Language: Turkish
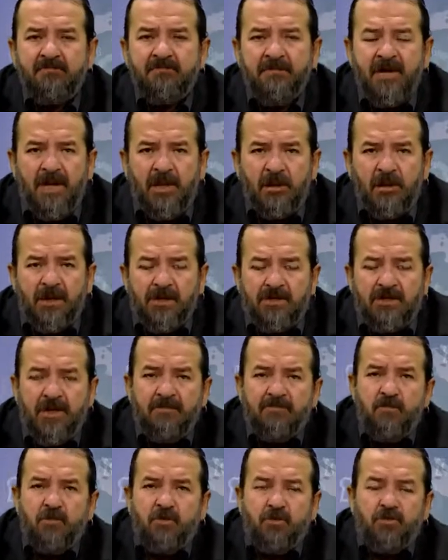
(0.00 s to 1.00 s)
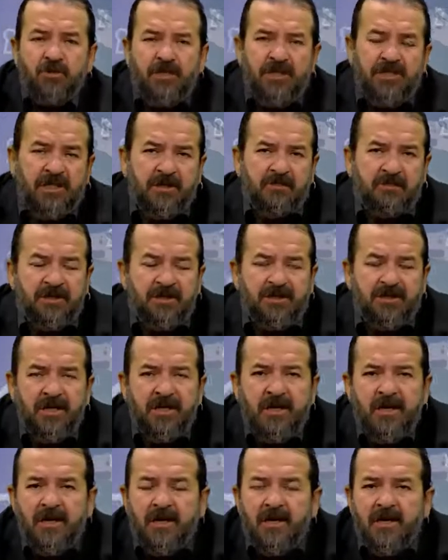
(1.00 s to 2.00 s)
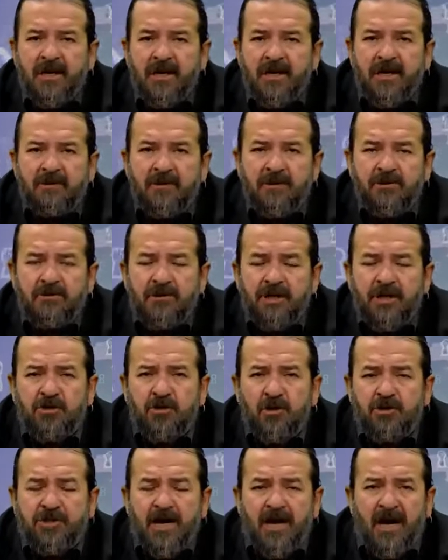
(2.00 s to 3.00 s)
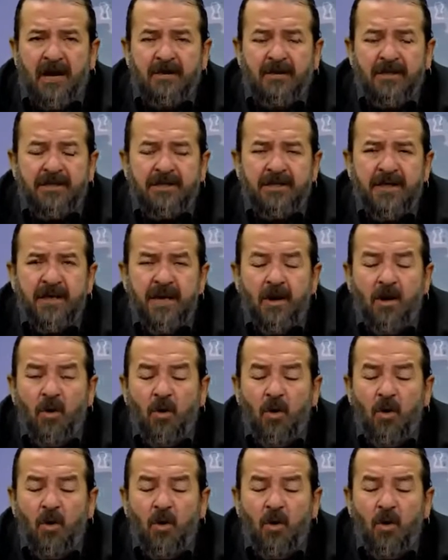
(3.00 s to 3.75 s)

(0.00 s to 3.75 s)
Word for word: bir yıl önce bugün seçilmişti. Kıbrıs Türkler çok şey kaybetti.